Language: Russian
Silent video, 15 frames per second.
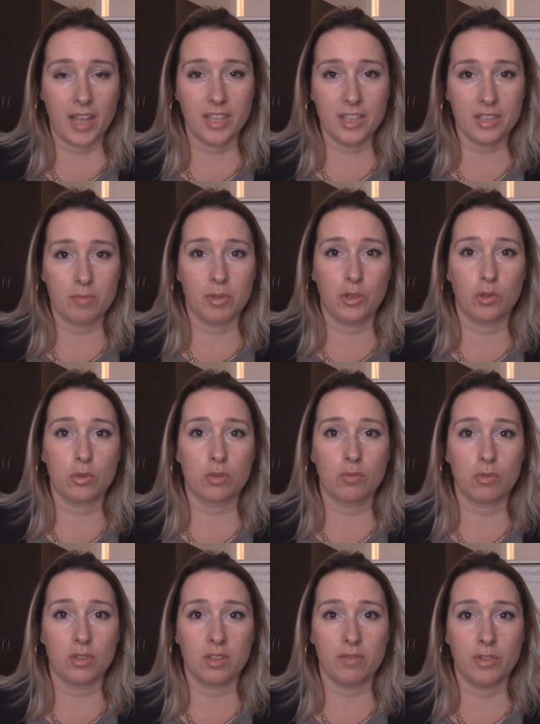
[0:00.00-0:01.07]
Они себя
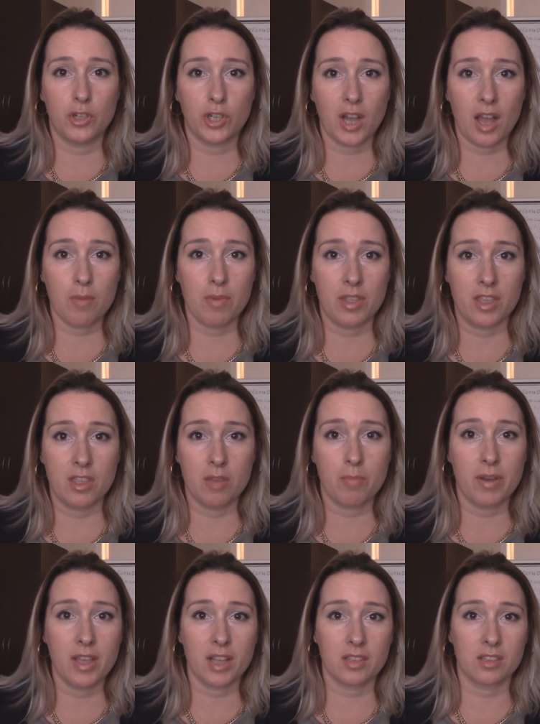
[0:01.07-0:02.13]
чувствуют новичками, они не
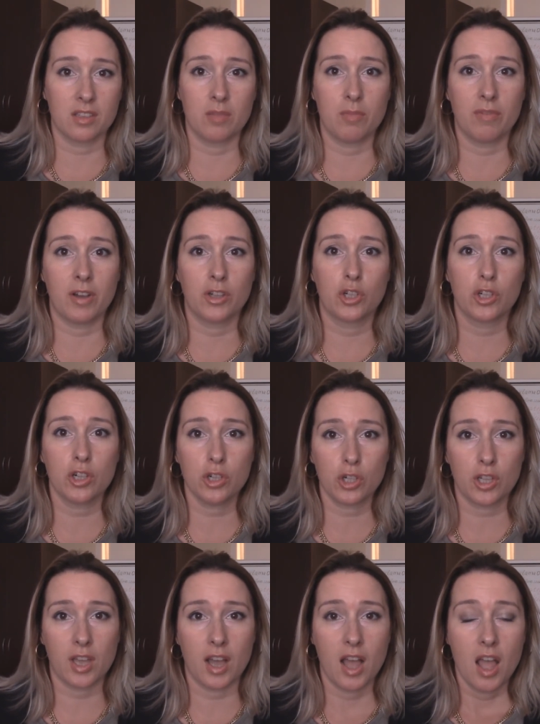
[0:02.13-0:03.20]
боятся набивать
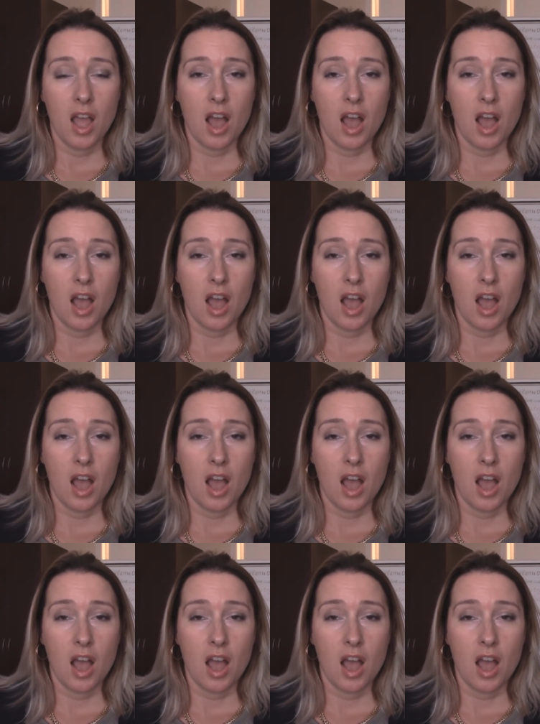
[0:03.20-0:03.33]
шишки.